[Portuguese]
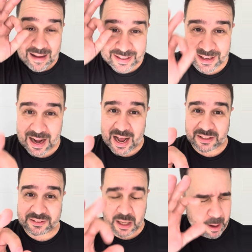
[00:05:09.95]
a
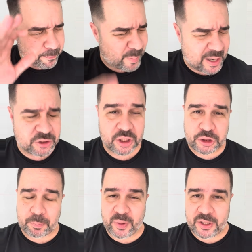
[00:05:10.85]
graça, a paz de
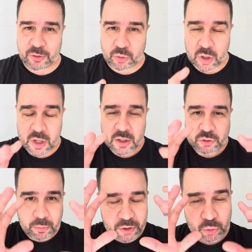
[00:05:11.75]
espírito
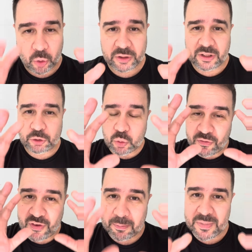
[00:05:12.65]
sobre toda a sua
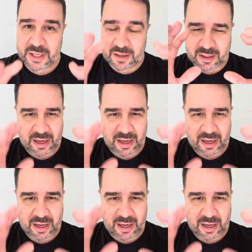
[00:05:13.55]
família,